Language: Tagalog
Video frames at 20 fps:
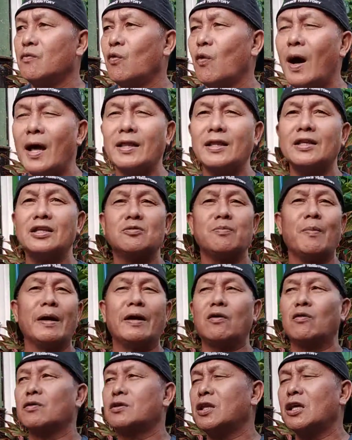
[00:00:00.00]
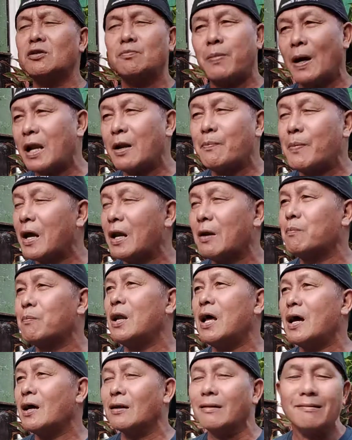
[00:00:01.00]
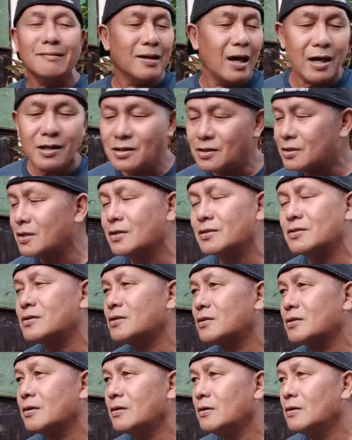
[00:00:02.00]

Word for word: What is my content? Para bar vlog. Nonsense.